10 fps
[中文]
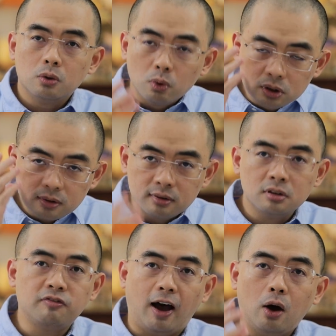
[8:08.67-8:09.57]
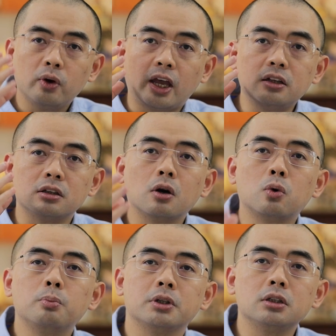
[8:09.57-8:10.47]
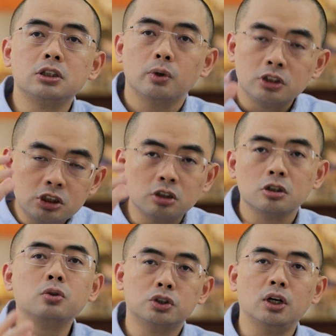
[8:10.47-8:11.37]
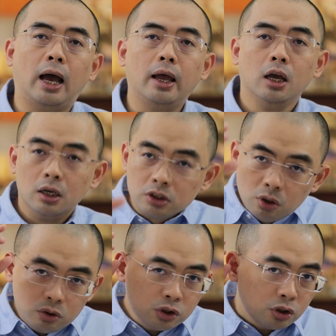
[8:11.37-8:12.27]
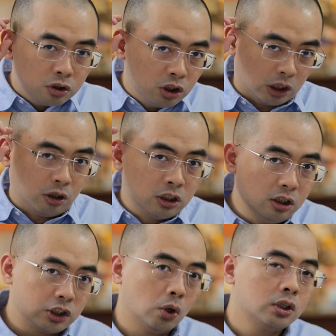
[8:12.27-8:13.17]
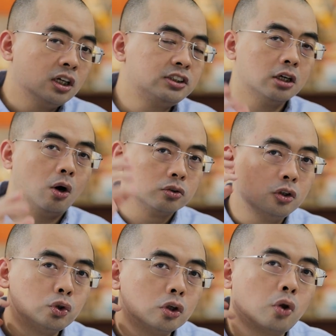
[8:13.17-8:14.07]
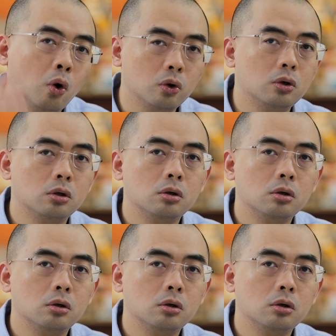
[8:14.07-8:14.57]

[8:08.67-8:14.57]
我的司法会给你一个公平的机会，你请你的律师来，你的律师能找到一个理由、一个借口能说得通，